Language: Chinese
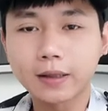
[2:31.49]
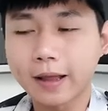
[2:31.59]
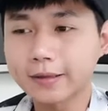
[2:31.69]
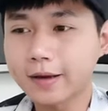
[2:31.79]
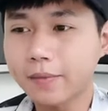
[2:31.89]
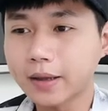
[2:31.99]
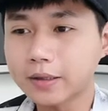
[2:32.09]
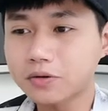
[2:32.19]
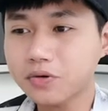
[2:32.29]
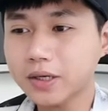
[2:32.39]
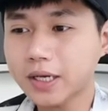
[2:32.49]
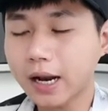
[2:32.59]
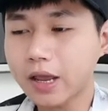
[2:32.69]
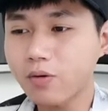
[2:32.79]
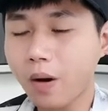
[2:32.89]
两千美金算下
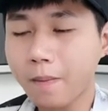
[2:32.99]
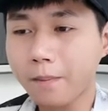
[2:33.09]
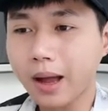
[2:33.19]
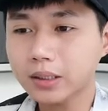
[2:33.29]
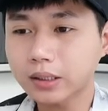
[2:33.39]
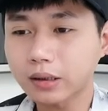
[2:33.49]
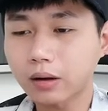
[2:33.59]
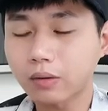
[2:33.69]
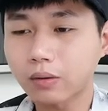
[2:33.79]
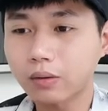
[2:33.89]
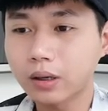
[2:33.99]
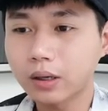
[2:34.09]
来一万八涨到